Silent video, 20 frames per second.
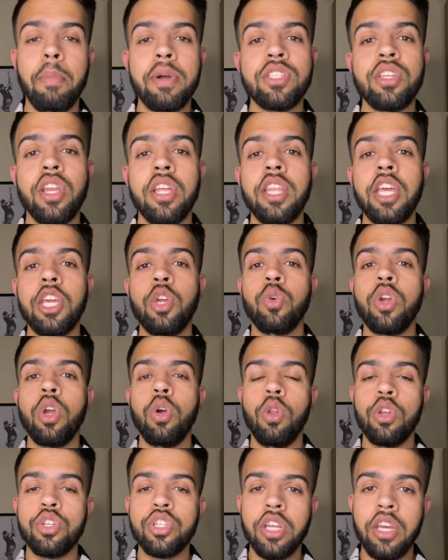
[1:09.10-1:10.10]
बच रहे थे क्योंकि
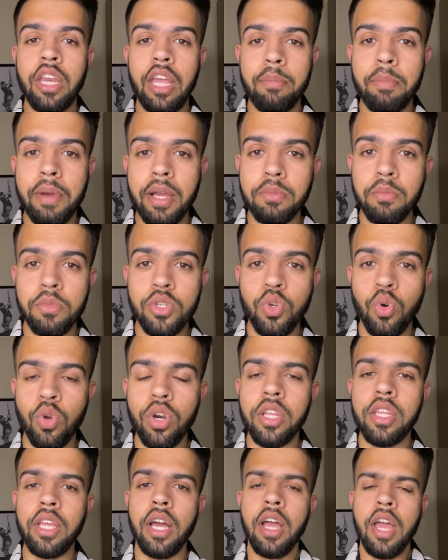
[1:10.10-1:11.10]
गुलशन ने एक मैच में स्कोर
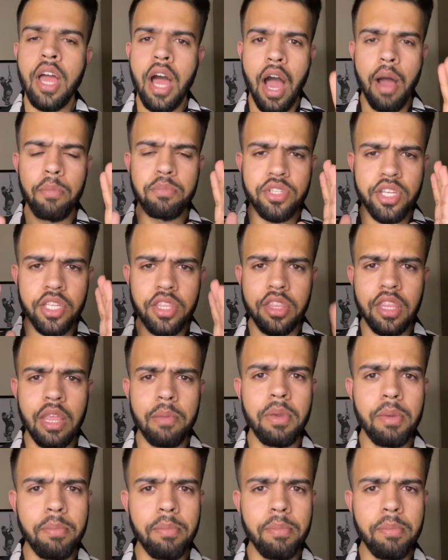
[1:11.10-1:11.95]
कर दिया आप जितने भी